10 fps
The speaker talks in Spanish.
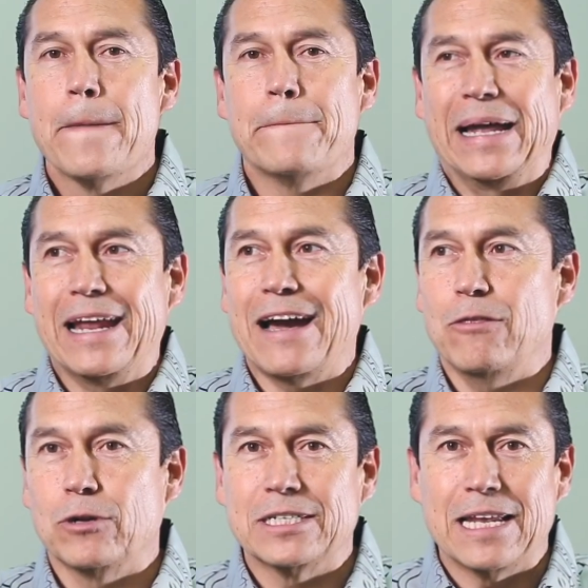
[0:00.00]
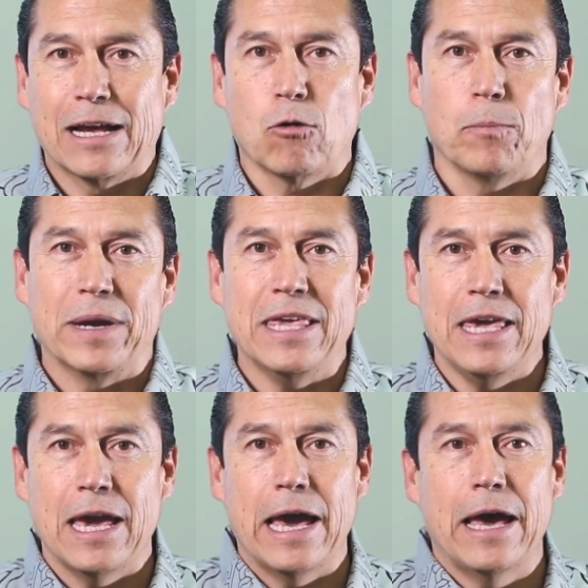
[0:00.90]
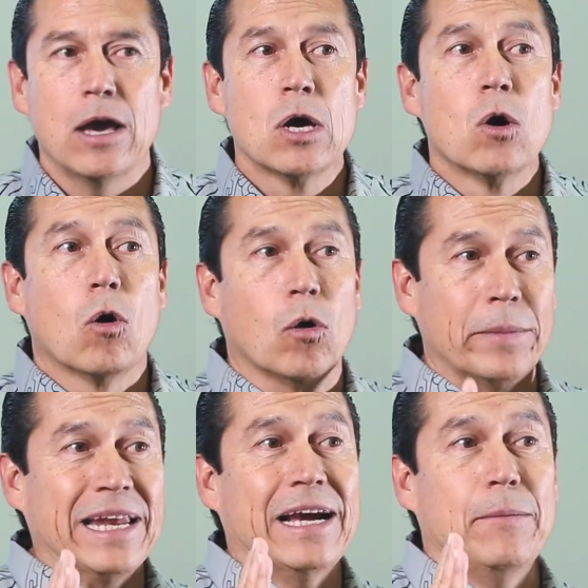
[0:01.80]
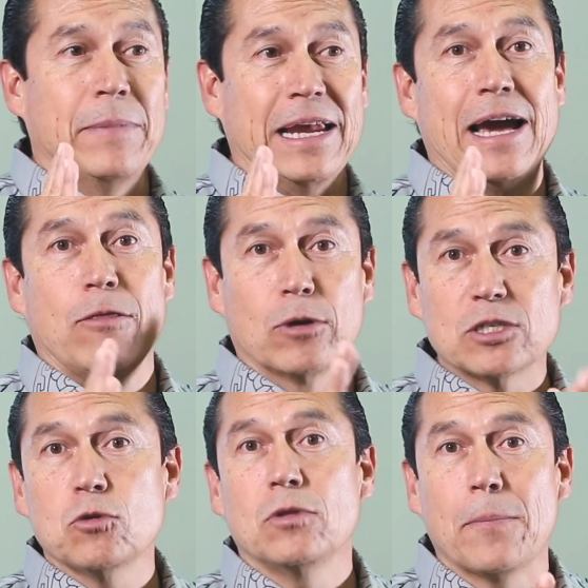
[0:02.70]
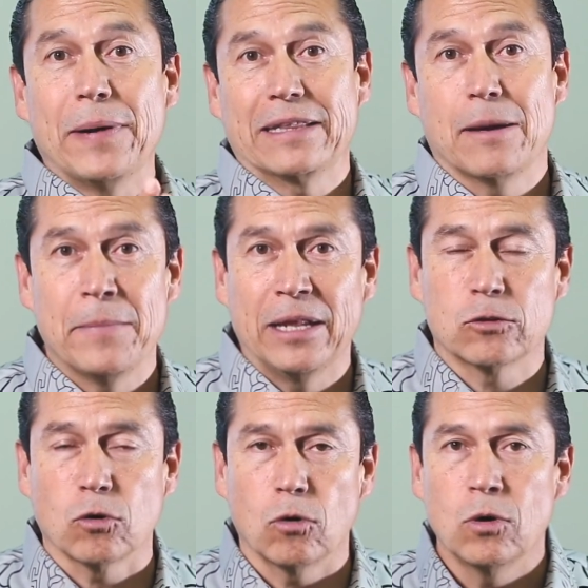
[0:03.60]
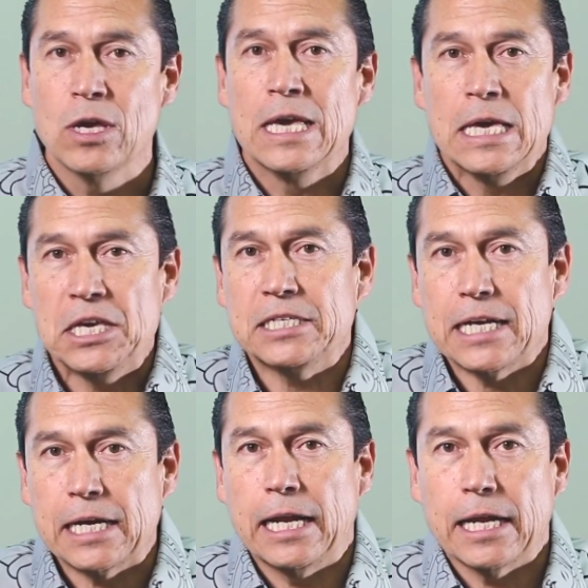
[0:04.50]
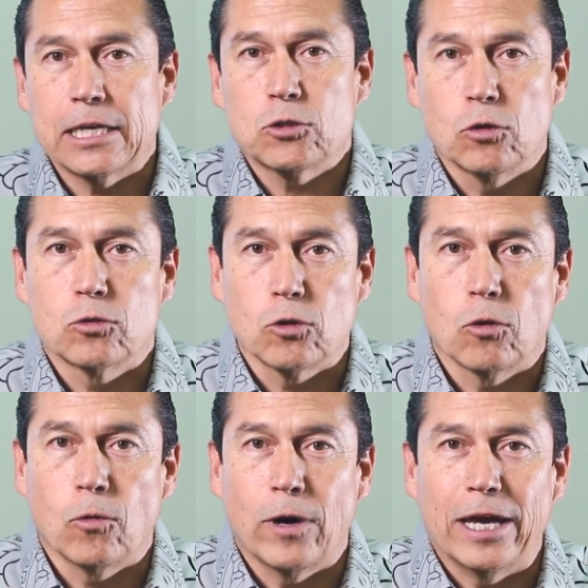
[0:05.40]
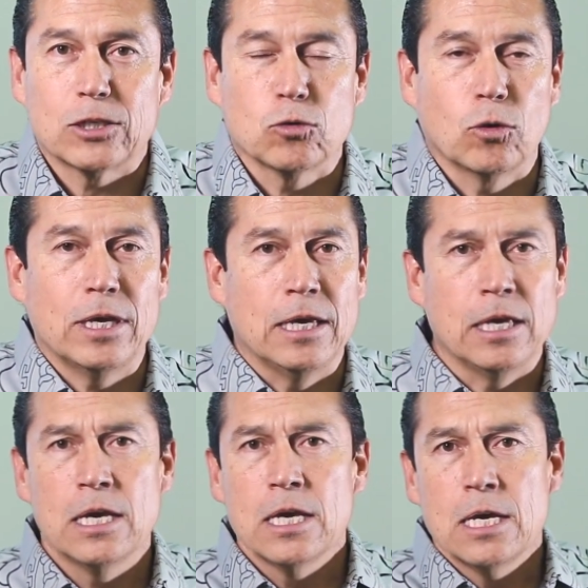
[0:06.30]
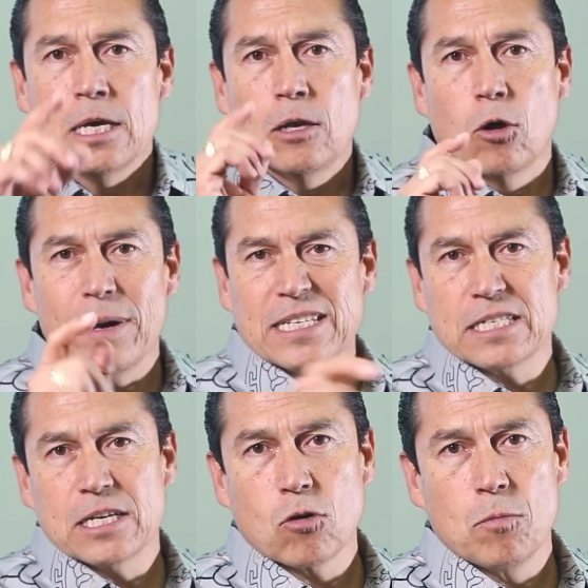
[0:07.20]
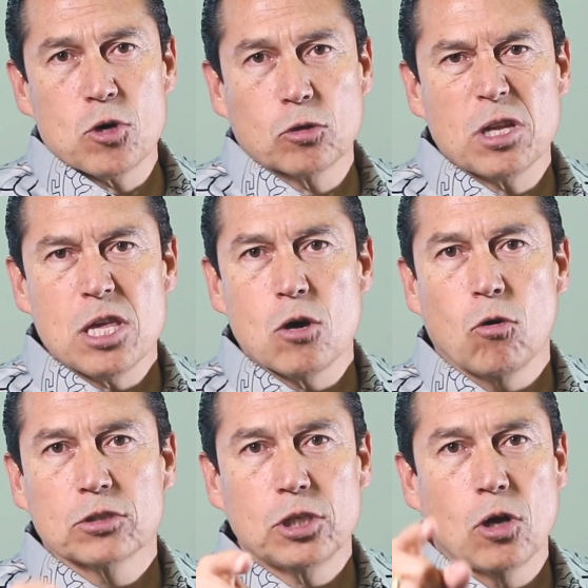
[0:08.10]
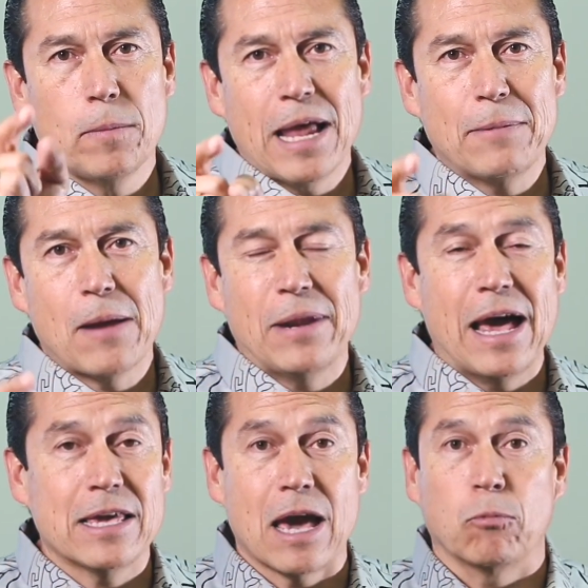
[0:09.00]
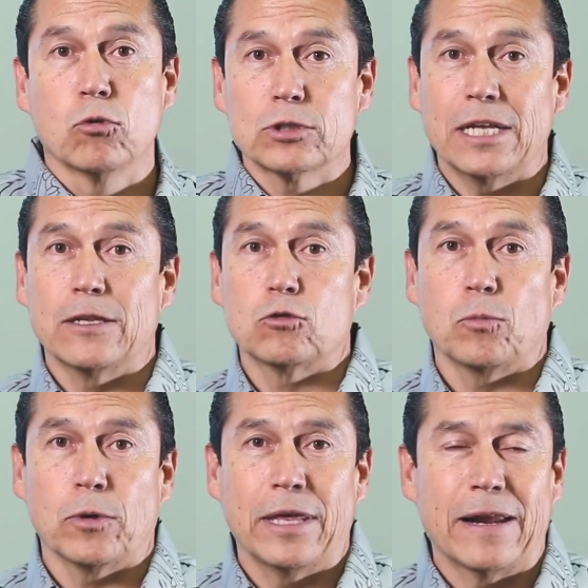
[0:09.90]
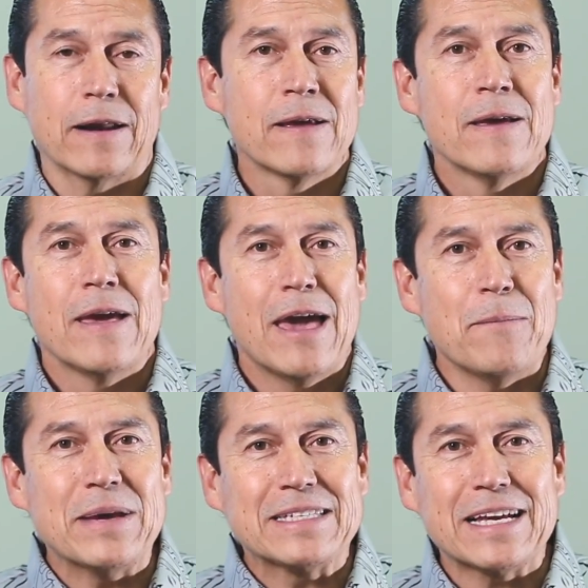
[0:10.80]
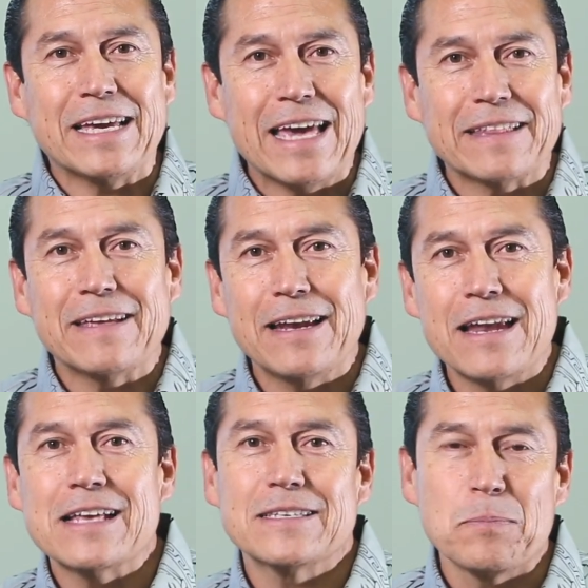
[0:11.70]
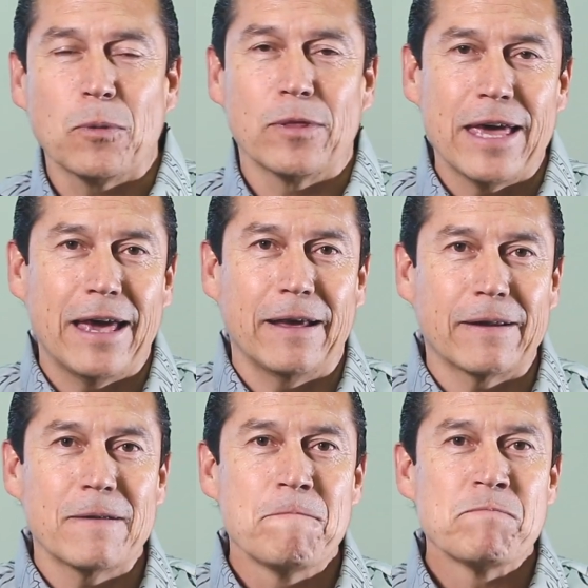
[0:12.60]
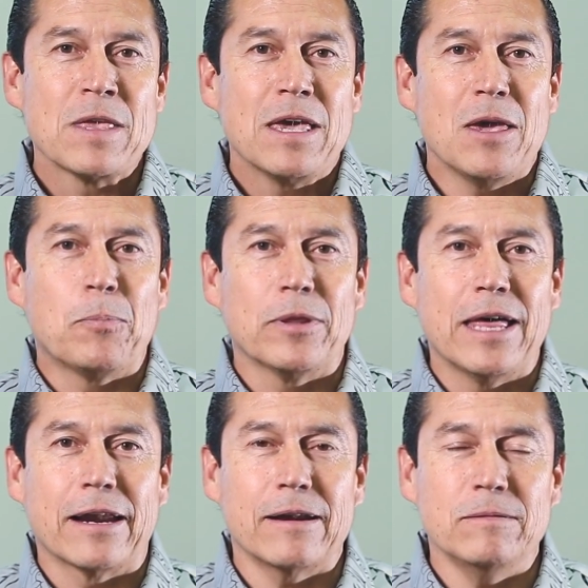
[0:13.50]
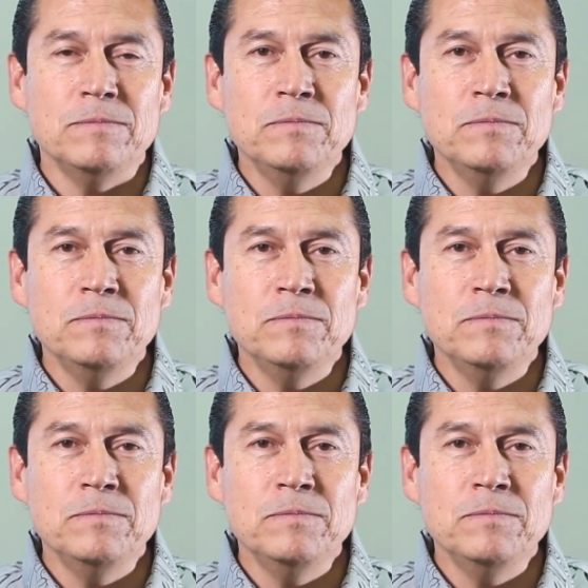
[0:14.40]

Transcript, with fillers: manejadores de la compañía o manejadores de un departamento y se creen que son todo eso y lo vas a como yo te digo, o si no, bla, bla, bla, y abusan de su poder, en vez de que ya tienen ese poder y poder